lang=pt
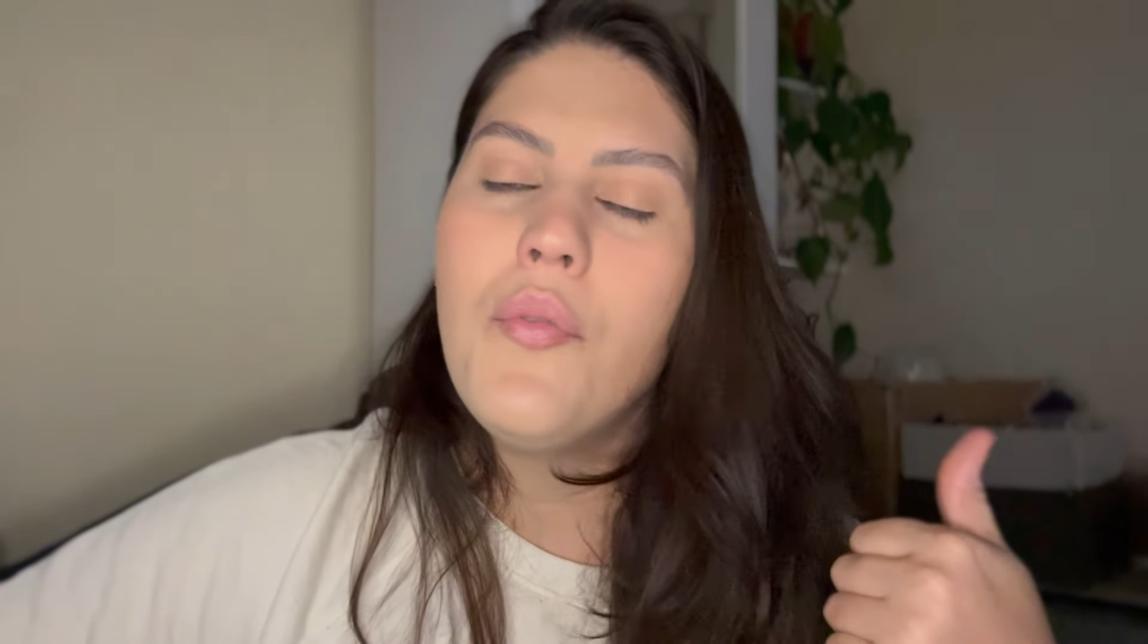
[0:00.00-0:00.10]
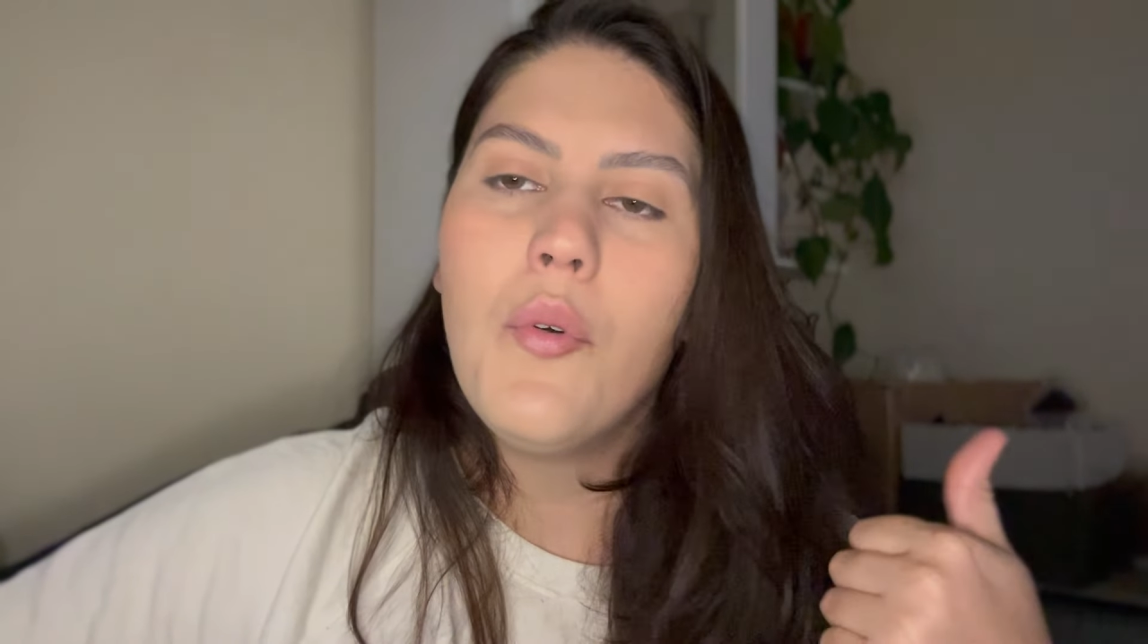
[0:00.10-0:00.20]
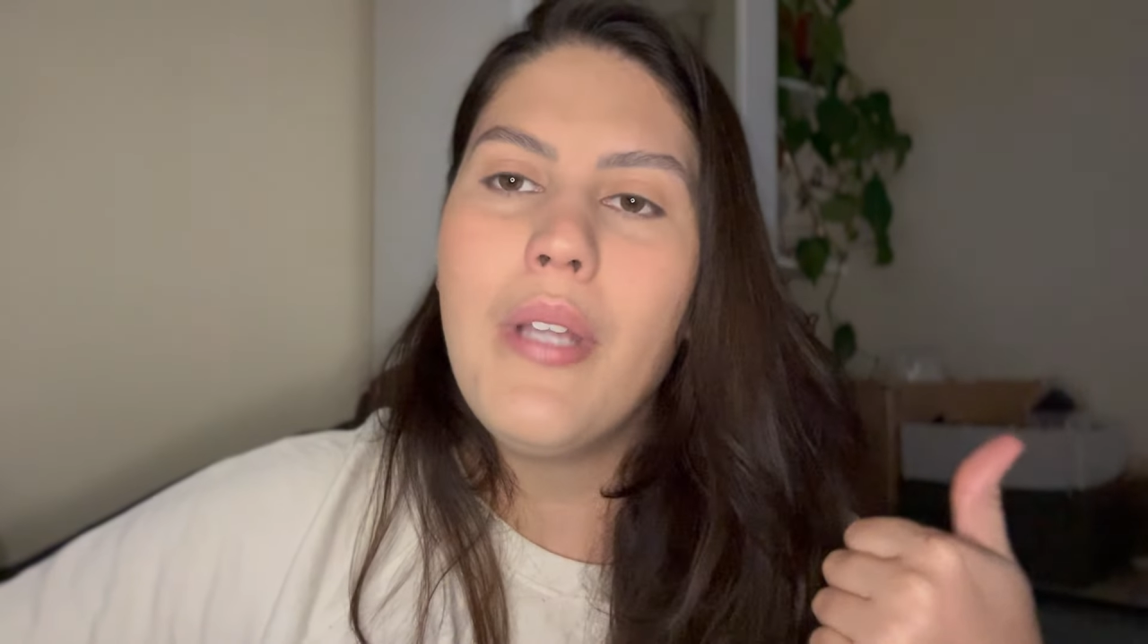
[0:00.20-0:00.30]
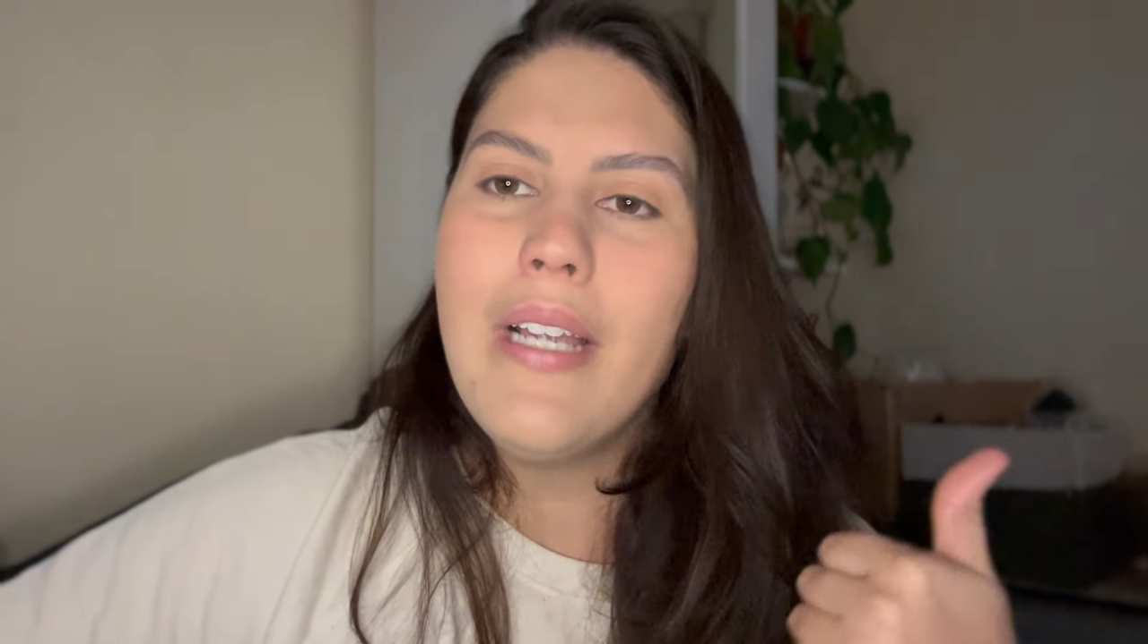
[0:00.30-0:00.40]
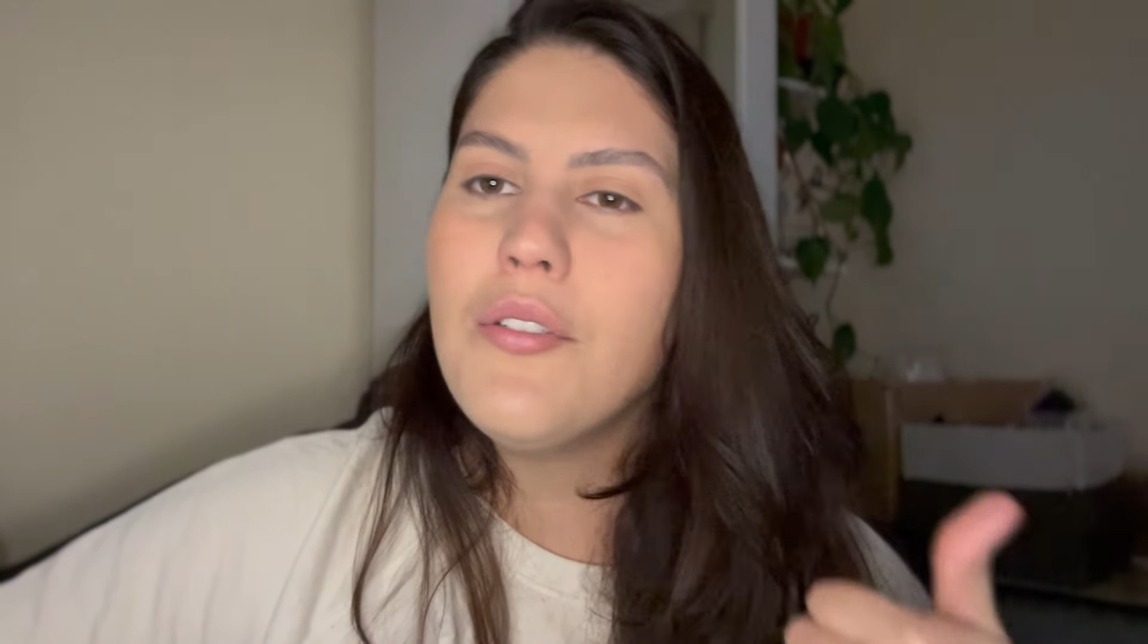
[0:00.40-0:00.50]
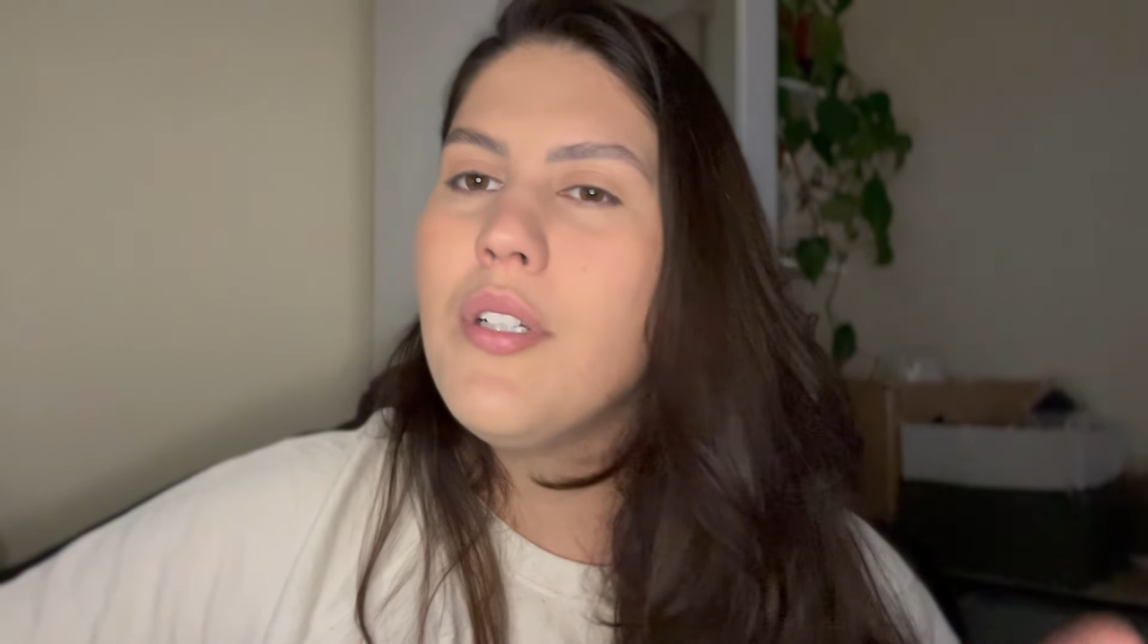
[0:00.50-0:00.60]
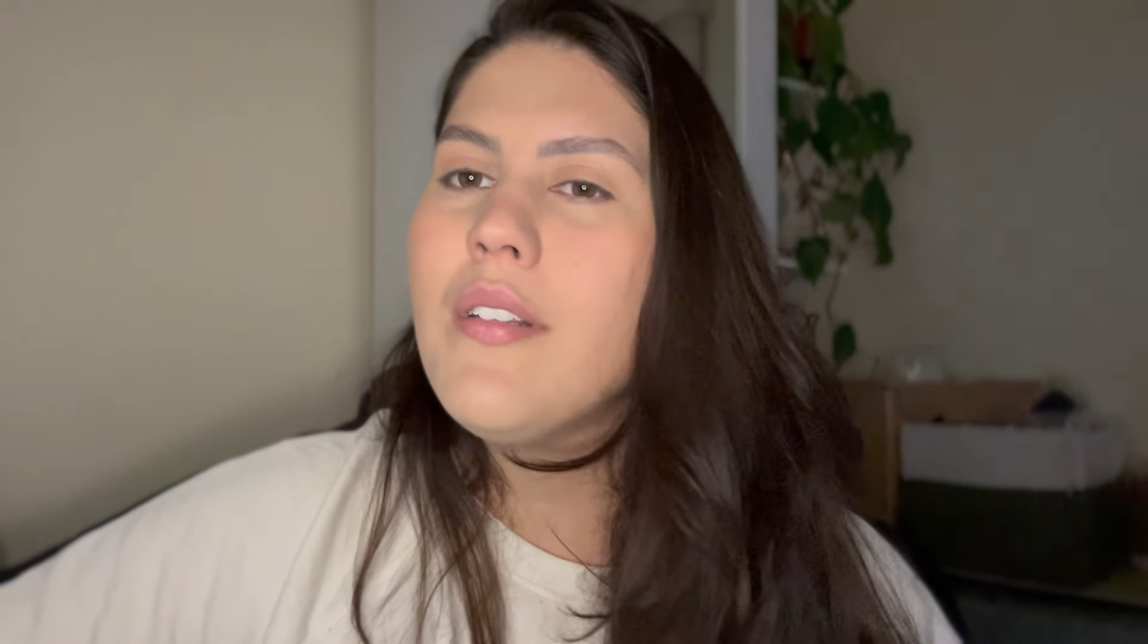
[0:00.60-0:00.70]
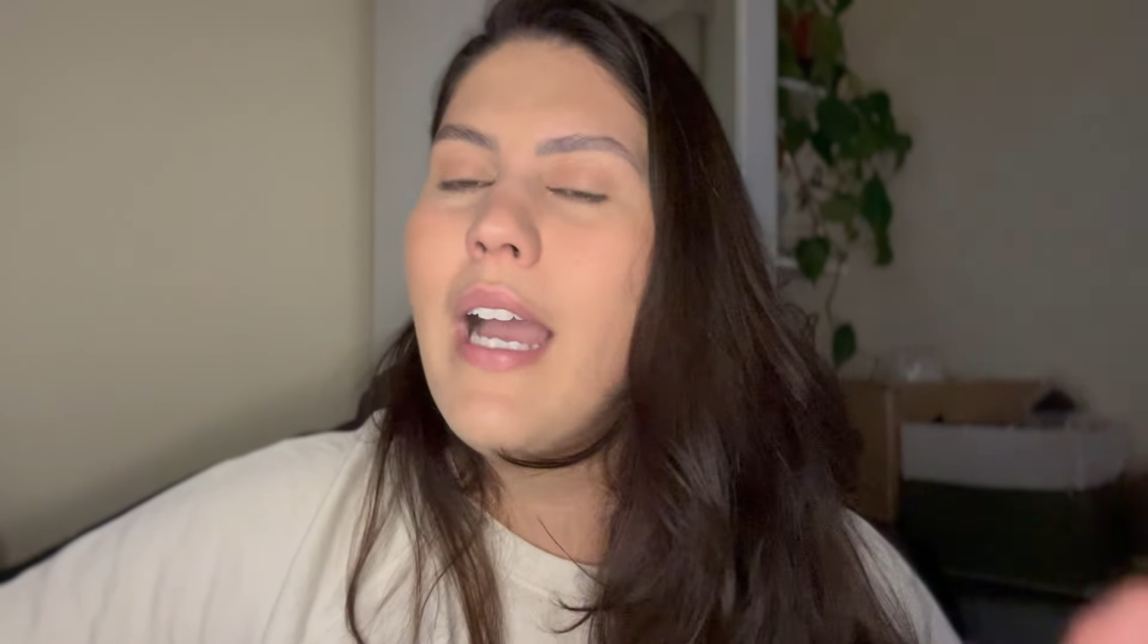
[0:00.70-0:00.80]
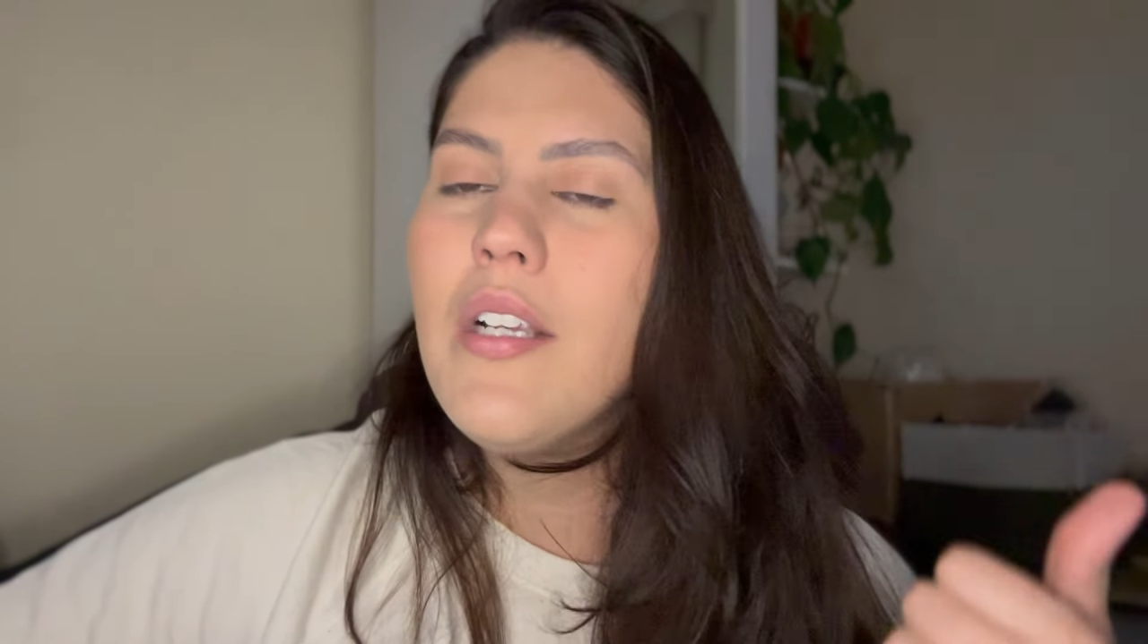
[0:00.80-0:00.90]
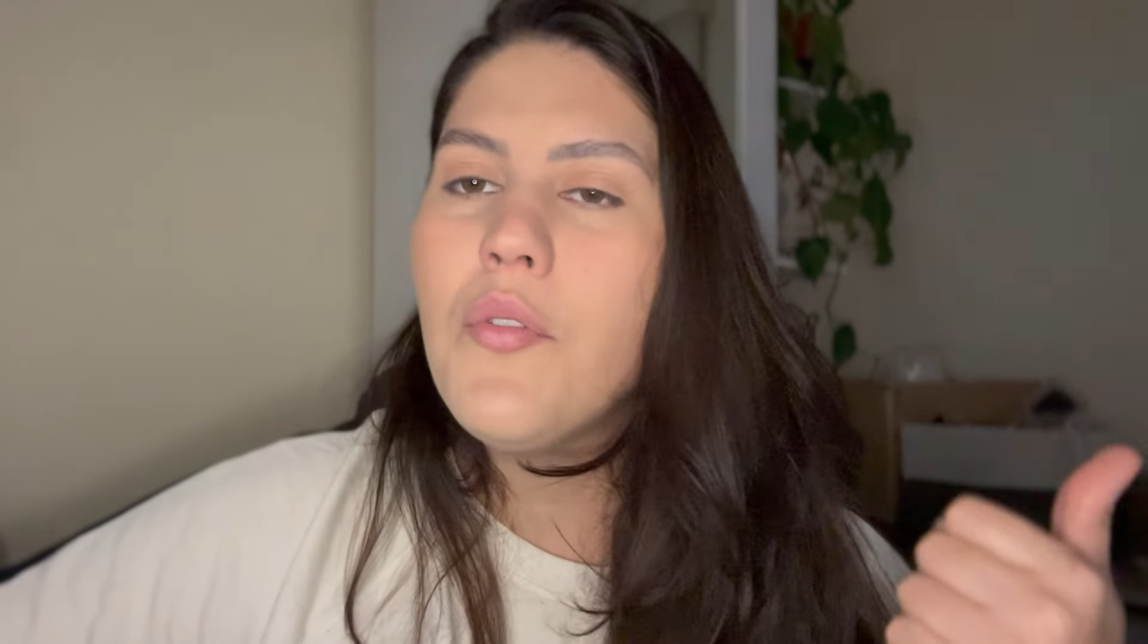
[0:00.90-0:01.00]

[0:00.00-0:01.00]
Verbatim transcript: dificuldade de andar,